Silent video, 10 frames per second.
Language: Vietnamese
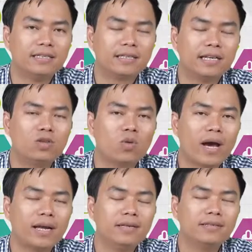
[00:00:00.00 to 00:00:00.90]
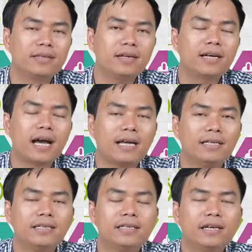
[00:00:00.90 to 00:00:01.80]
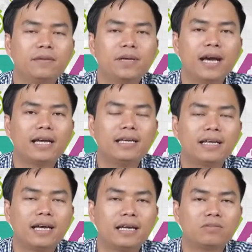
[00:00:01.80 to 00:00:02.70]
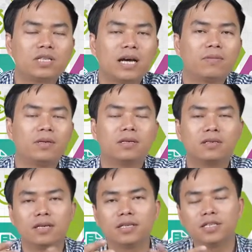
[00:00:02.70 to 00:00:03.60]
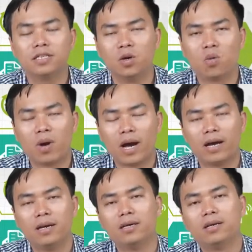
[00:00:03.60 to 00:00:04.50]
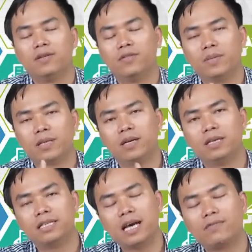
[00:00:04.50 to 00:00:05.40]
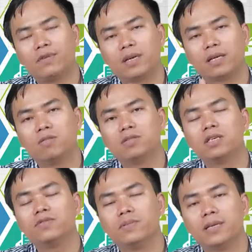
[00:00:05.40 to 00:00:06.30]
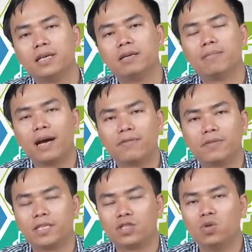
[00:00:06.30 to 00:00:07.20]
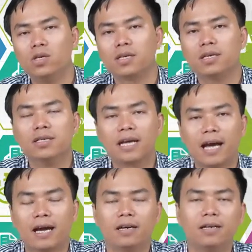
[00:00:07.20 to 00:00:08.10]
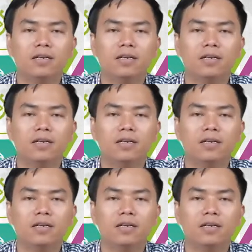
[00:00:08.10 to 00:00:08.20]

tính toán tất cả những cái KPI như thế này làm sao mà hướng tới cái sự hiệu quả về mặt thời gian về mặt công sức về mặt tiền bạc về mặt số lượng đơn hàng